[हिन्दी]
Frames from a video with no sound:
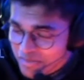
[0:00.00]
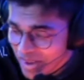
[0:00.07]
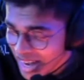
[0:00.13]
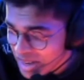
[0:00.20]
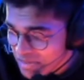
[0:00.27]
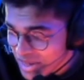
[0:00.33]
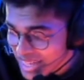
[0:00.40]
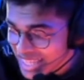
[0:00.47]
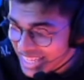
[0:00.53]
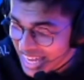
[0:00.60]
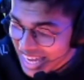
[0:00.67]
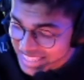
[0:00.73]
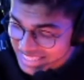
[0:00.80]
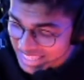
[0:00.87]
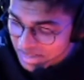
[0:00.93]
भाई बट
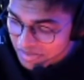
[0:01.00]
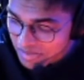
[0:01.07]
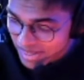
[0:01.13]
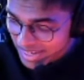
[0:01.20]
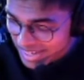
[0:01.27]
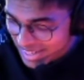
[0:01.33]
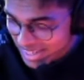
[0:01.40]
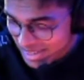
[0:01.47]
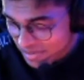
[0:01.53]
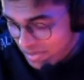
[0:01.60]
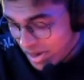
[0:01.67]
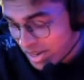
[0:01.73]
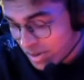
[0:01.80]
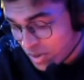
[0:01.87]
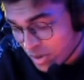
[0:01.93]
कैसे बे
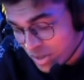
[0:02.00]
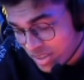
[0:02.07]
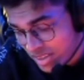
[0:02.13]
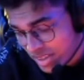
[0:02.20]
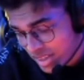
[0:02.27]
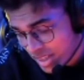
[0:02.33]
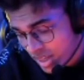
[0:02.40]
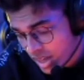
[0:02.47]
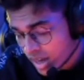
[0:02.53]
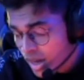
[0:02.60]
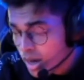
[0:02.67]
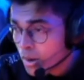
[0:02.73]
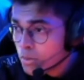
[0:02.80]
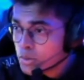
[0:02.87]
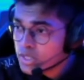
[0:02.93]
मैं खुद
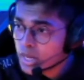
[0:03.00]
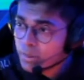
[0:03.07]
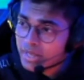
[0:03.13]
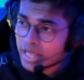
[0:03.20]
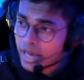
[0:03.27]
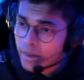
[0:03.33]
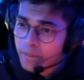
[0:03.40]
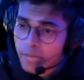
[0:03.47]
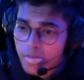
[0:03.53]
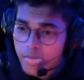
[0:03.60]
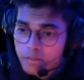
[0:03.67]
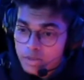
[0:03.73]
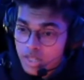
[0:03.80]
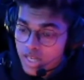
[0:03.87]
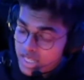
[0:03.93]
मुझे पता है
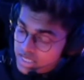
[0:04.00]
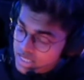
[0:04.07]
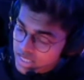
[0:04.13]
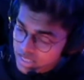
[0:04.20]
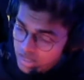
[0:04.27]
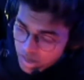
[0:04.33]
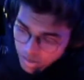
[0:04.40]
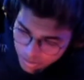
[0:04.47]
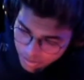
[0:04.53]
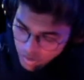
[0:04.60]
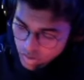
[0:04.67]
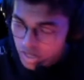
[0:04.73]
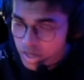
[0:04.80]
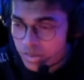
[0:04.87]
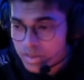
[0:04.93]
मुझे इस चीज़ का
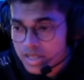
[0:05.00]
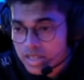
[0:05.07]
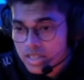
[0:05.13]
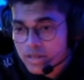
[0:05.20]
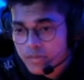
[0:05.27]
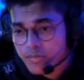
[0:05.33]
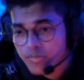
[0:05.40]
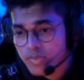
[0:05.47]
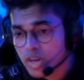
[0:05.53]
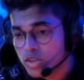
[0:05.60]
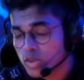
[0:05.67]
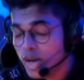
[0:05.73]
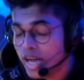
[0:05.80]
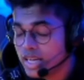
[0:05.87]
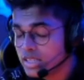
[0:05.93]
बिल्कुल नहीं पता था
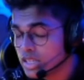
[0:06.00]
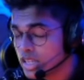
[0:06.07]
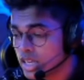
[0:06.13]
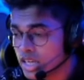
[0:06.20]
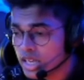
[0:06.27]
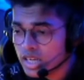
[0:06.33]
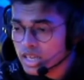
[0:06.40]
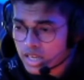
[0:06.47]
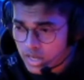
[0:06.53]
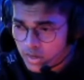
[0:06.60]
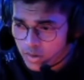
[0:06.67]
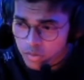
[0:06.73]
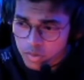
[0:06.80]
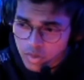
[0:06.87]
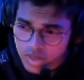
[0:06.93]
तो ऐसा था कि ये
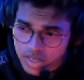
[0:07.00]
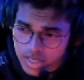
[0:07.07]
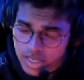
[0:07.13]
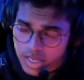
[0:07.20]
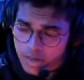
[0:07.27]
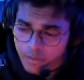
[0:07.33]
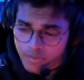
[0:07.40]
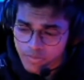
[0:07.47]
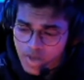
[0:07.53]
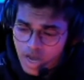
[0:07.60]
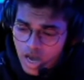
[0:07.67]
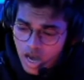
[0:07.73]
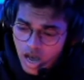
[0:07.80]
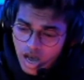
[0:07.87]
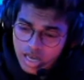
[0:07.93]
लोग बोल रहे कि
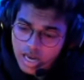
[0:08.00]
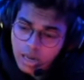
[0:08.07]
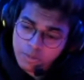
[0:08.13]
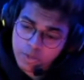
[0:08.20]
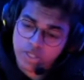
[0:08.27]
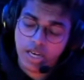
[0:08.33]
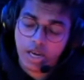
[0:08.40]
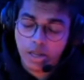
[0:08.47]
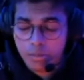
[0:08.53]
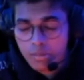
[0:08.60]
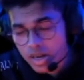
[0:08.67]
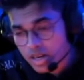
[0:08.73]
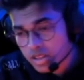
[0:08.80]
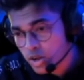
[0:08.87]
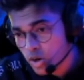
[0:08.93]
अगर आप स्ट्रीम
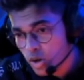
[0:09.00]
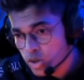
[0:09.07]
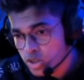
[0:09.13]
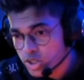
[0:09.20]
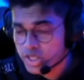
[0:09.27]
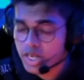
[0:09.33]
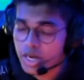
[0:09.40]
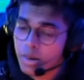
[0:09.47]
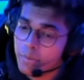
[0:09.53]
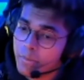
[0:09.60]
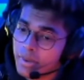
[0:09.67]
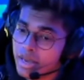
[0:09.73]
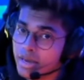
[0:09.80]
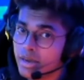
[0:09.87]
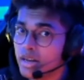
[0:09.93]
करते हो स्ट्रीम
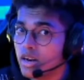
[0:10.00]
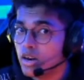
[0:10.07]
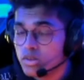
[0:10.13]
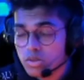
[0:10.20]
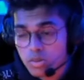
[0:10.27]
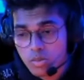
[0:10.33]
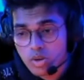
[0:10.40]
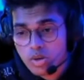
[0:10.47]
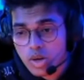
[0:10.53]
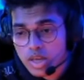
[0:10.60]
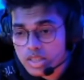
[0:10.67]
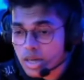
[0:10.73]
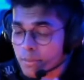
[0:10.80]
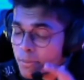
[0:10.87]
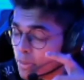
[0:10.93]
पे तुम लोग को
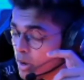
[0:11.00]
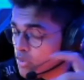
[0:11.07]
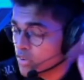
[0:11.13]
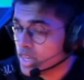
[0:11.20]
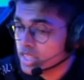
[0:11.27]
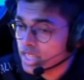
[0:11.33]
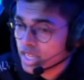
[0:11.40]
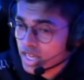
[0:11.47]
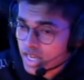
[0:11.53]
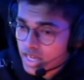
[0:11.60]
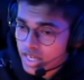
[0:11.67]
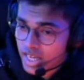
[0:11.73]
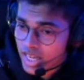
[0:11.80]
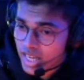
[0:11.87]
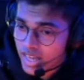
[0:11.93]
एकदम परफेक्ट दिखेगा
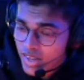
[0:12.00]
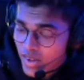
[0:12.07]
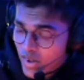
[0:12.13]
ठीक है